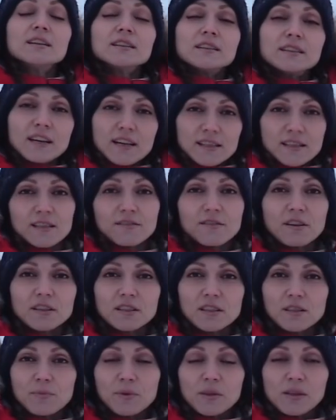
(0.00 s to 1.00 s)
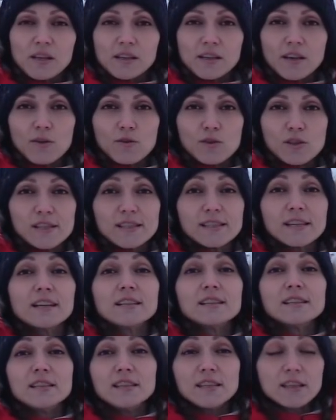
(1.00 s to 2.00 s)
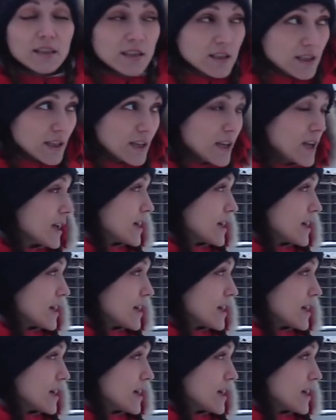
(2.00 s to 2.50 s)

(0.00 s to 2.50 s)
Да, здесь квартиры предлагаются с отделкой,